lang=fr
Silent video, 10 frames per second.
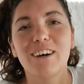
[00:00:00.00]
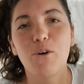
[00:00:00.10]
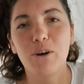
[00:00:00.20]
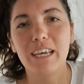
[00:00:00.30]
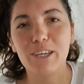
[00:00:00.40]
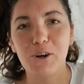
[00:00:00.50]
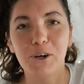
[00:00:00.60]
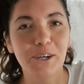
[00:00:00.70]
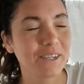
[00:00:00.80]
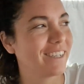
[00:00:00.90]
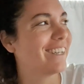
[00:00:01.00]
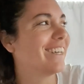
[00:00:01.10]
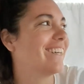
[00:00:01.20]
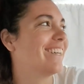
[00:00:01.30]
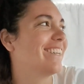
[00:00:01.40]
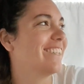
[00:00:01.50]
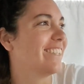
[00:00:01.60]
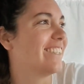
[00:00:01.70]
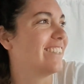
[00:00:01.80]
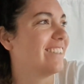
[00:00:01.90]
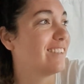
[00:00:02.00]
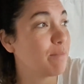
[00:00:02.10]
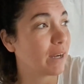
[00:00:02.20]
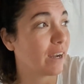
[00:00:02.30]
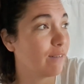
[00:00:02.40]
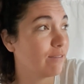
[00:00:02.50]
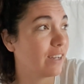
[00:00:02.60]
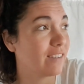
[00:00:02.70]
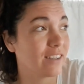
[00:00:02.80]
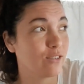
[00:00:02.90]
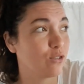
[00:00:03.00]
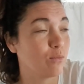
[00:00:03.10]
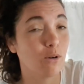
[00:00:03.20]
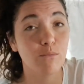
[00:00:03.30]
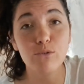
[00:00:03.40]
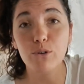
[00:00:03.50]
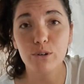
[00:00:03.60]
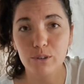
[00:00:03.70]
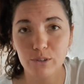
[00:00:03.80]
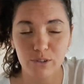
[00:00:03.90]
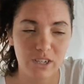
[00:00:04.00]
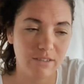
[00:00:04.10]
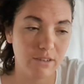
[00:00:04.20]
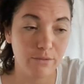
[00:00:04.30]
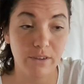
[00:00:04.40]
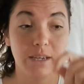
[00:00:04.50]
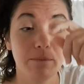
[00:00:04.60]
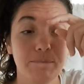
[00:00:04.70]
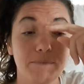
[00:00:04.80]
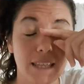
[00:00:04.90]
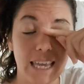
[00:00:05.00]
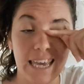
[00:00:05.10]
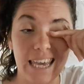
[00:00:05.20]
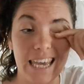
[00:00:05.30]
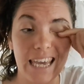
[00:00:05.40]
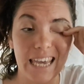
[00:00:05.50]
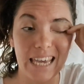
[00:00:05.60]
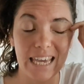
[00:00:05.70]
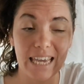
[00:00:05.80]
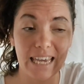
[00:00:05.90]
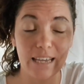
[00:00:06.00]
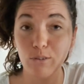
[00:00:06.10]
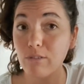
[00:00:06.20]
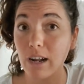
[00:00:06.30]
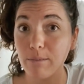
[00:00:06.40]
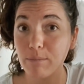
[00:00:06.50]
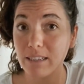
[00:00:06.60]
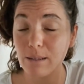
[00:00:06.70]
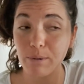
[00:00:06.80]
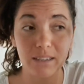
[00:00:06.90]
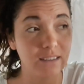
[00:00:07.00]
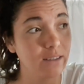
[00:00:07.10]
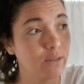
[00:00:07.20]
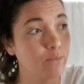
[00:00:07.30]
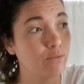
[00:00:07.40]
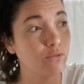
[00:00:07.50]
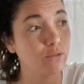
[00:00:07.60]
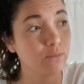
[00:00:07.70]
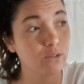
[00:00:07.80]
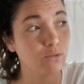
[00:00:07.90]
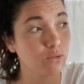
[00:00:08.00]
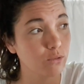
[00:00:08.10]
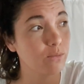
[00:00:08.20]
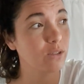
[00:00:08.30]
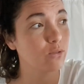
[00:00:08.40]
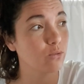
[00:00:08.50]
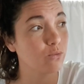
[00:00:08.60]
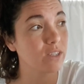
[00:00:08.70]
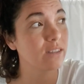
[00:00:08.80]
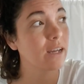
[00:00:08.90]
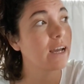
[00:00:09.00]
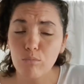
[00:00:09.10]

Oh les cœurs, c'est pas grave, elle sera sûrement mieux que ce que j'avais fait. Et, donc voilà, bah, c'est parti, euh, Pluton maison 2, maison 8.